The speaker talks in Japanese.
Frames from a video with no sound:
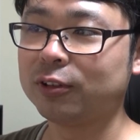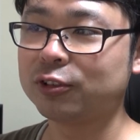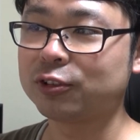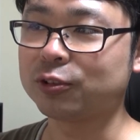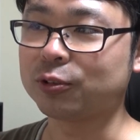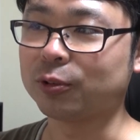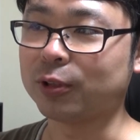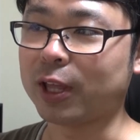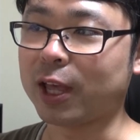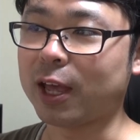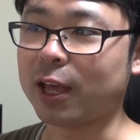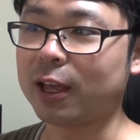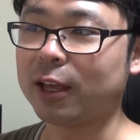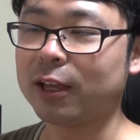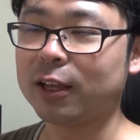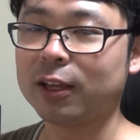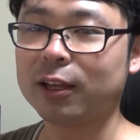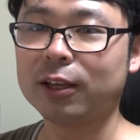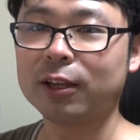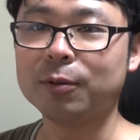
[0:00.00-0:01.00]
ちょっとね
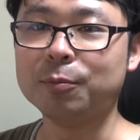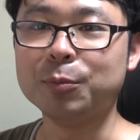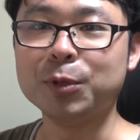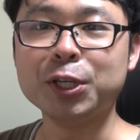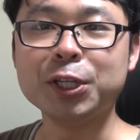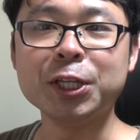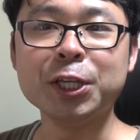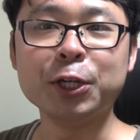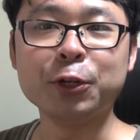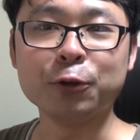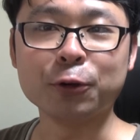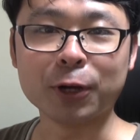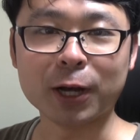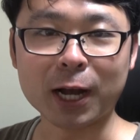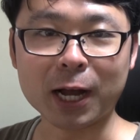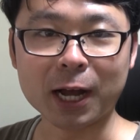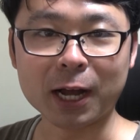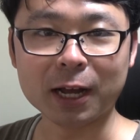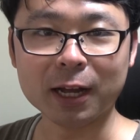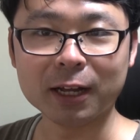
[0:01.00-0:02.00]
ミニ竜
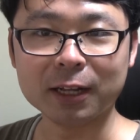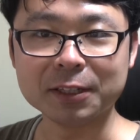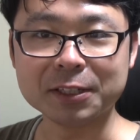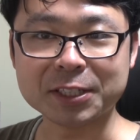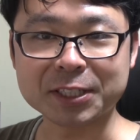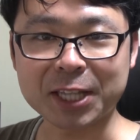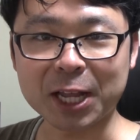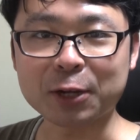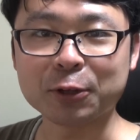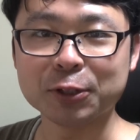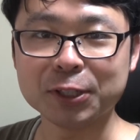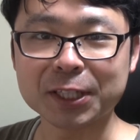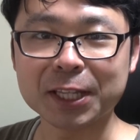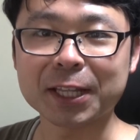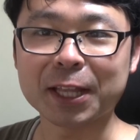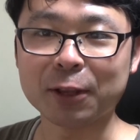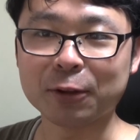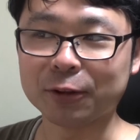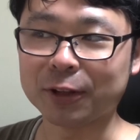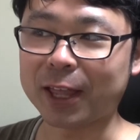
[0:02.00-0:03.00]
が自宅に
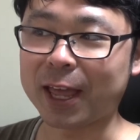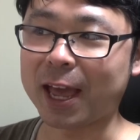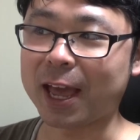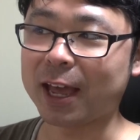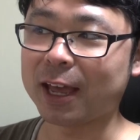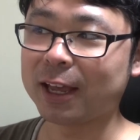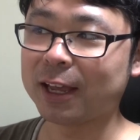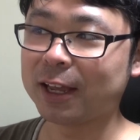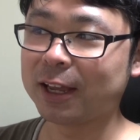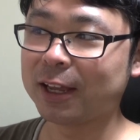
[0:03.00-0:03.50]
出たので